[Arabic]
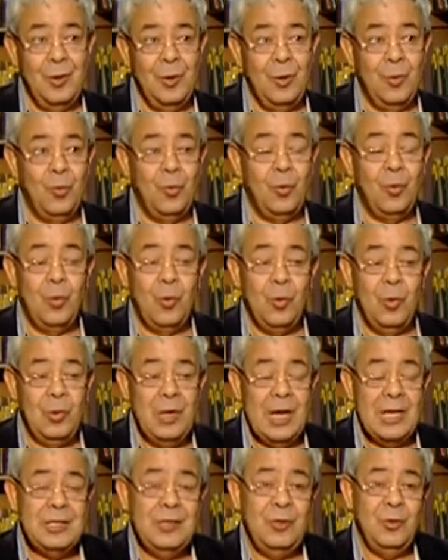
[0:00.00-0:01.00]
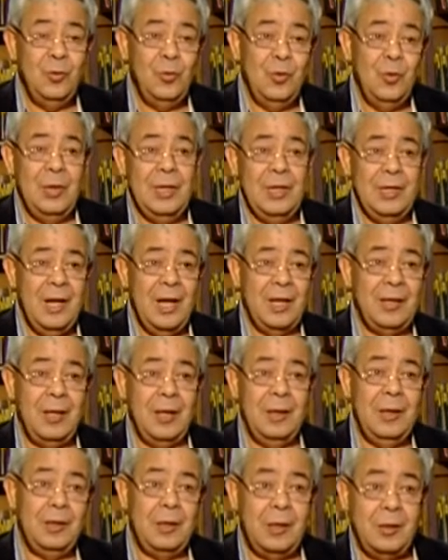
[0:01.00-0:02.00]
والناس يقولوا لي ده
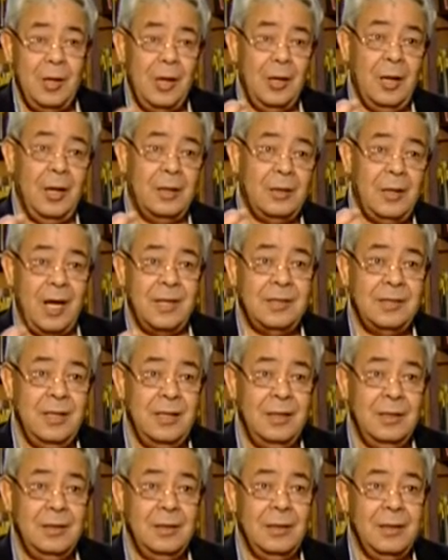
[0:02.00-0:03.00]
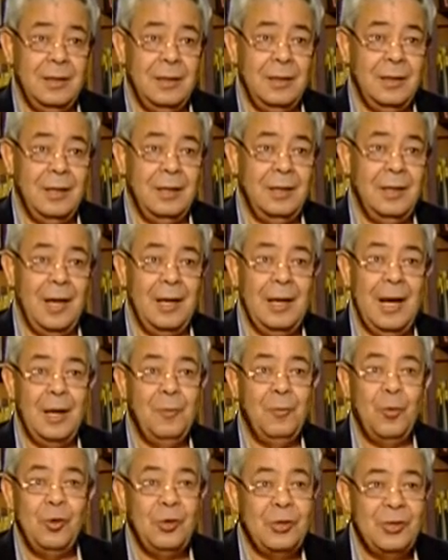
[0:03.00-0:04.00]
انت تقرا لطه حسين يعني انا ما
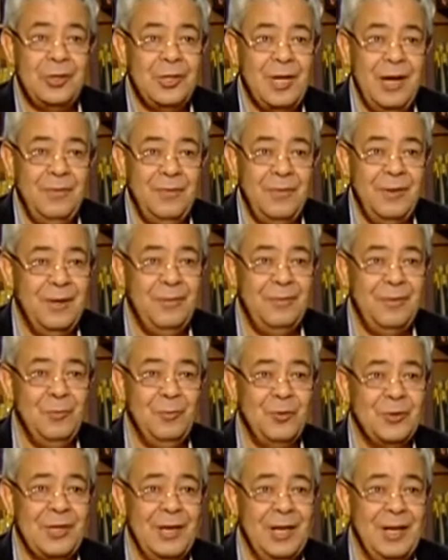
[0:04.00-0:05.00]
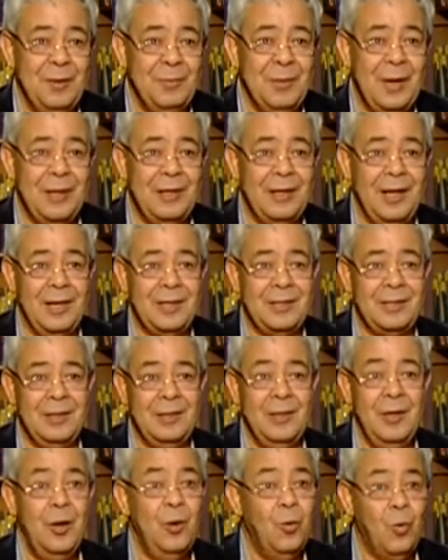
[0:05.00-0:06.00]
كنتش شايف ان في مشكله مع طه حسين
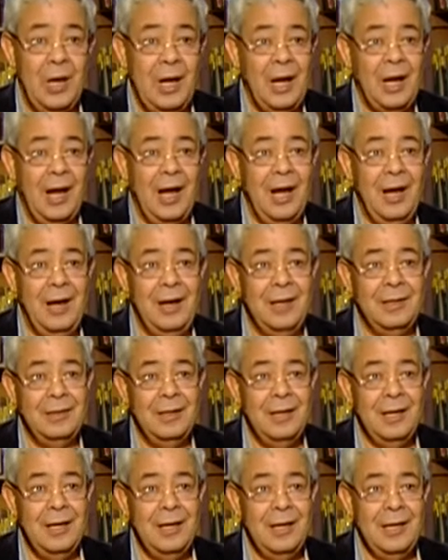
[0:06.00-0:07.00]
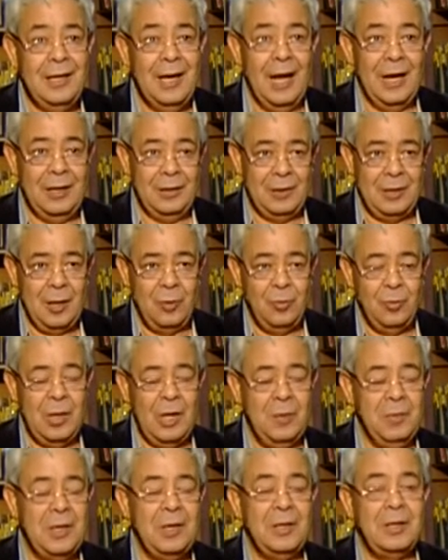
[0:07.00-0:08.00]
ولا العقاد يعني كانوا
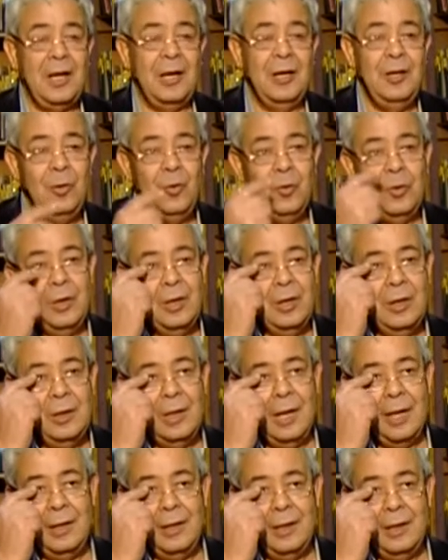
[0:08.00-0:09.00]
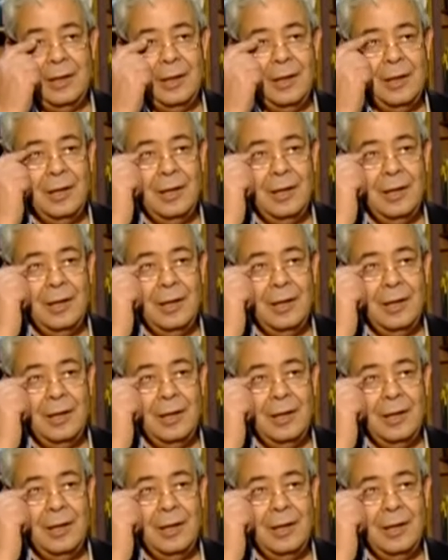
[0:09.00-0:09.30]
دايما يتخيلوا ان يعني